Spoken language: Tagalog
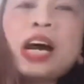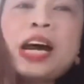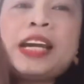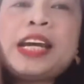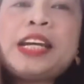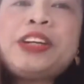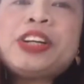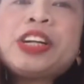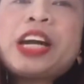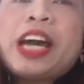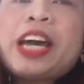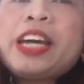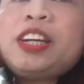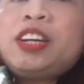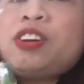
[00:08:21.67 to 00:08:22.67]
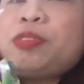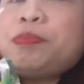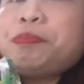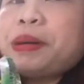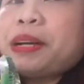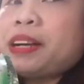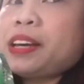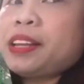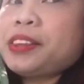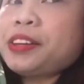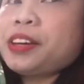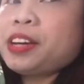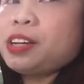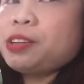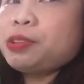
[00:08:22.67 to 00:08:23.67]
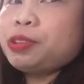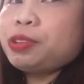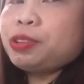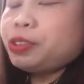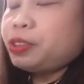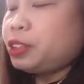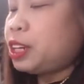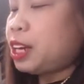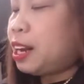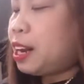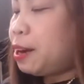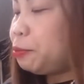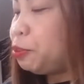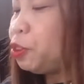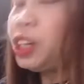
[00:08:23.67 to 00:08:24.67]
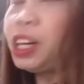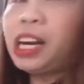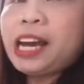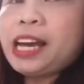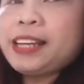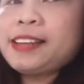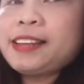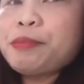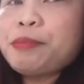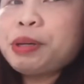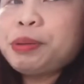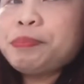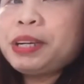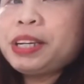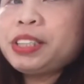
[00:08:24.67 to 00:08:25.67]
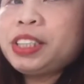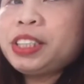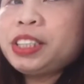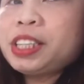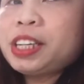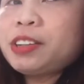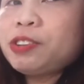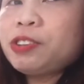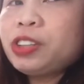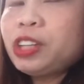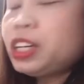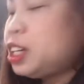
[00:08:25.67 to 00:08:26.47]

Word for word: another kind of parata. O, alhamdulillah, ang daming blessings, ano.